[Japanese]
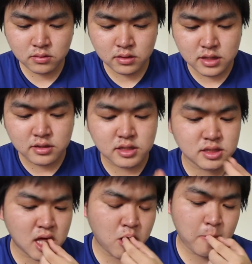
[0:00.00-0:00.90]
肉です
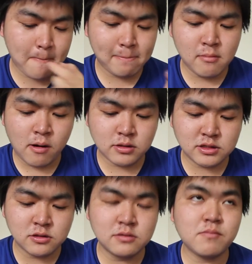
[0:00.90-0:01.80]
ね。
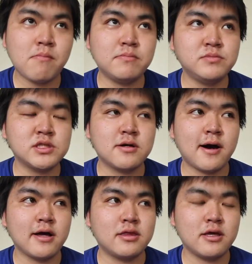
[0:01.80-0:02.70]
基本肉が
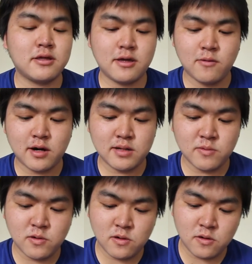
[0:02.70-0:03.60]
入っていて、他に
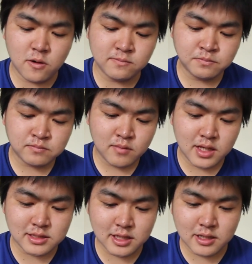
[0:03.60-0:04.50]
もいろいろ
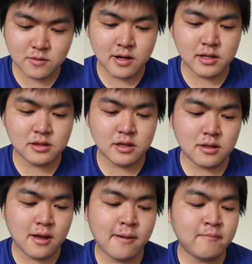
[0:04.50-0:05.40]
野菜などが入ってい
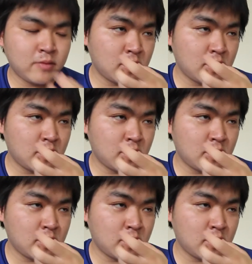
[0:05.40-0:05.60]
て、